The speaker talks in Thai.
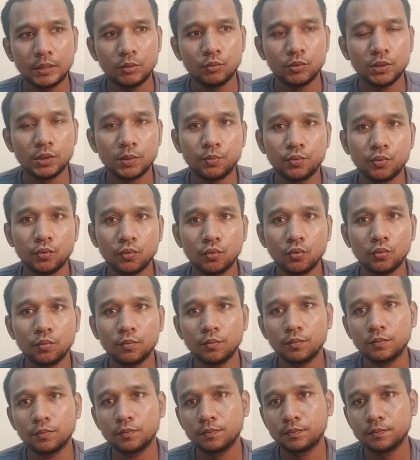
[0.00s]
อุณหภู
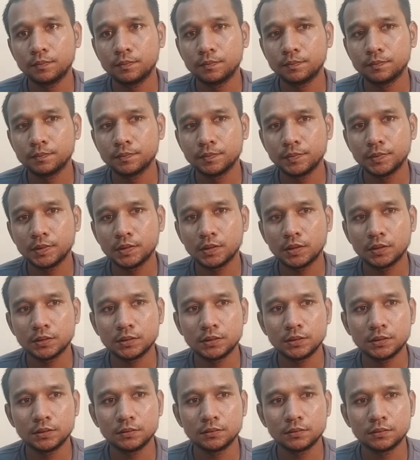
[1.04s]
มิก็
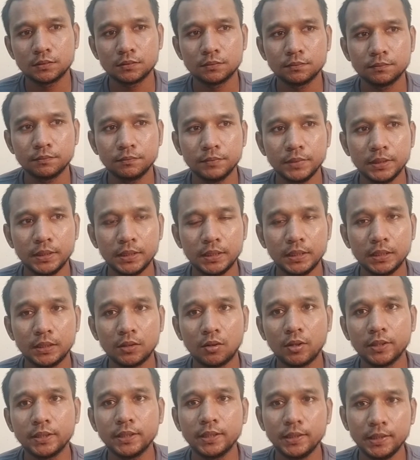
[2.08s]
มี
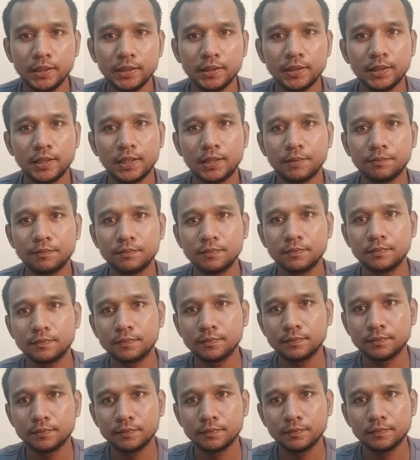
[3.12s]
ร้อนนิดๆนะครับ
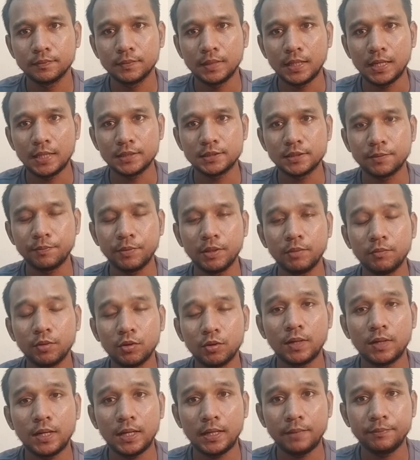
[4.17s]
อาจจะเป็น
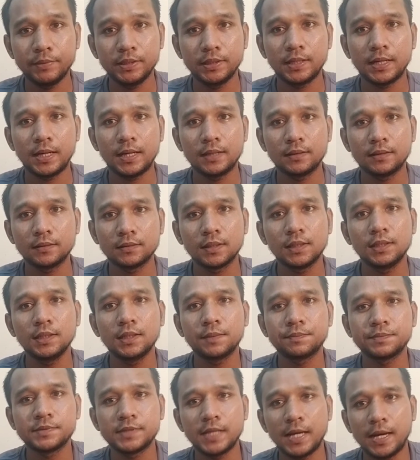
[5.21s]
ว่ามีการเคลื
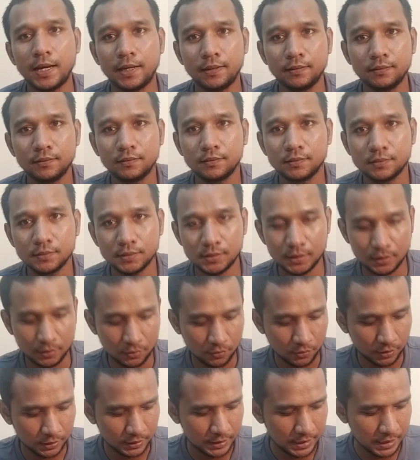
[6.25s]
อบสารสะ
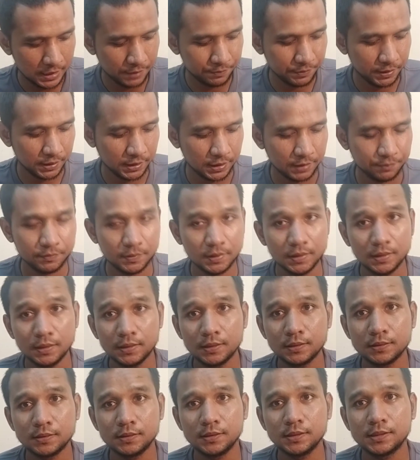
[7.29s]
ท้อนน้ำนะครับ
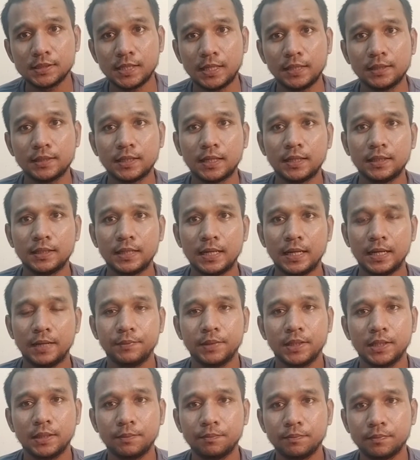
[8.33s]
หรือสารกัน
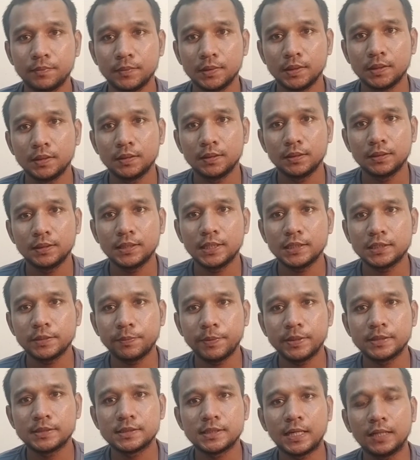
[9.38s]
น้ำนะครับ น่าจะ
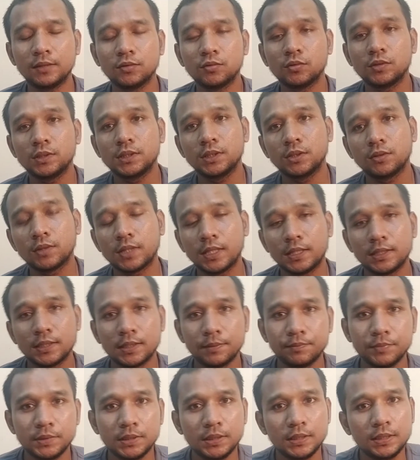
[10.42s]
เป็นสารตัวเดียวกัน
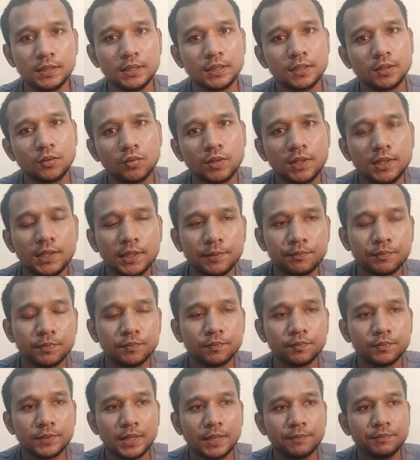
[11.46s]
กับที่เขาเคลือบ
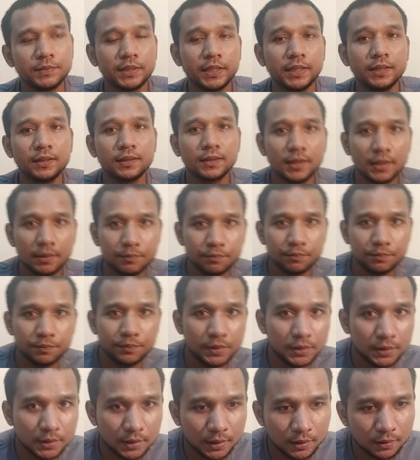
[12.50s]
ตามเต็นท์นะครับ
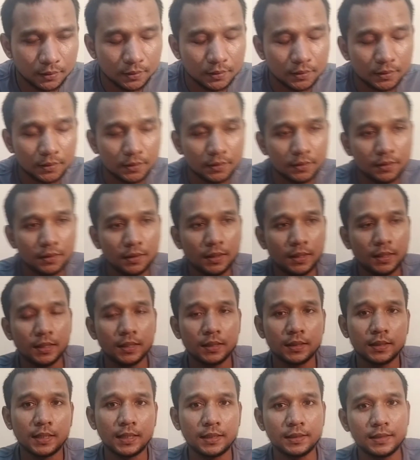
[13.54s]
เพื่ออ
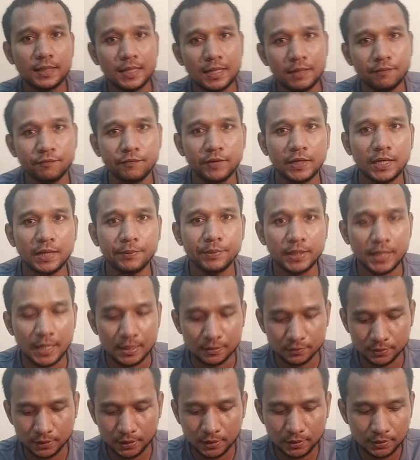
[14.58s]
กันน้ำเวลาไปก
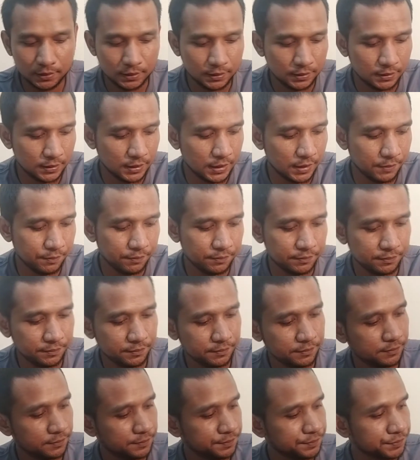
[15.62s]
ลางเต็นท์นะครับ
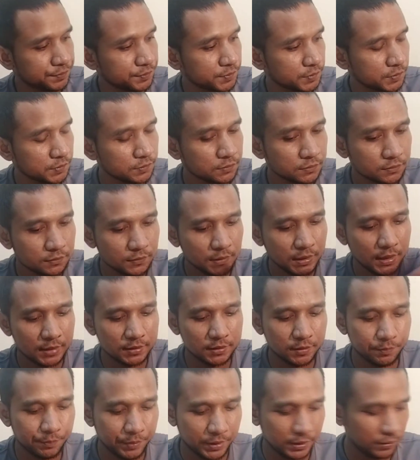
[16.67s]
อาจ
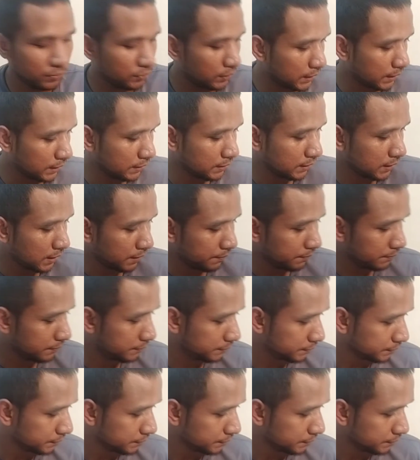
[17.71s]
จะเป็นตัวนั้นนะครับ